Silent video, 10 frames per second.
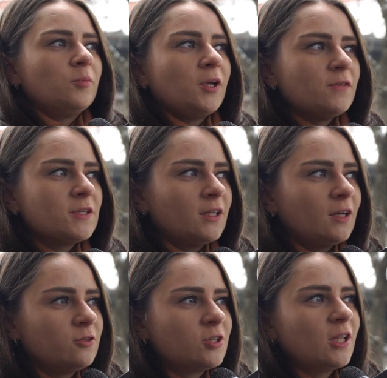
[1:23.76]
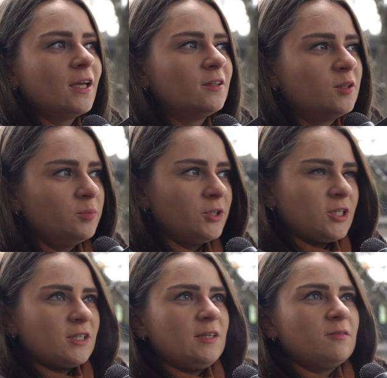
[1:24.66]
у меня всегда одно желание – это быть
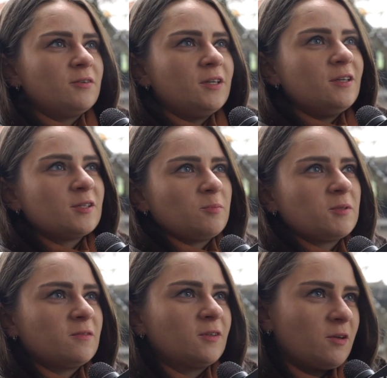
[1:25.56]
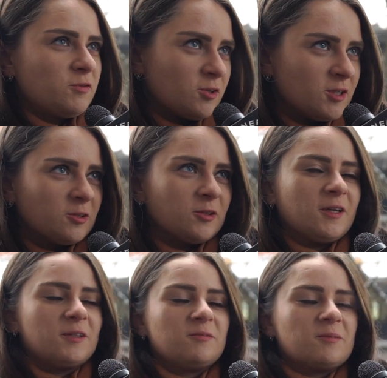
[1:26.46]
счастливой, и, собственно, я все делаю
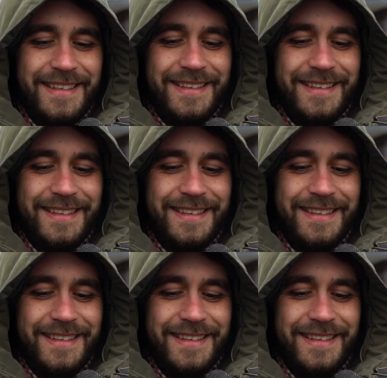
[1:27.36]
для этого.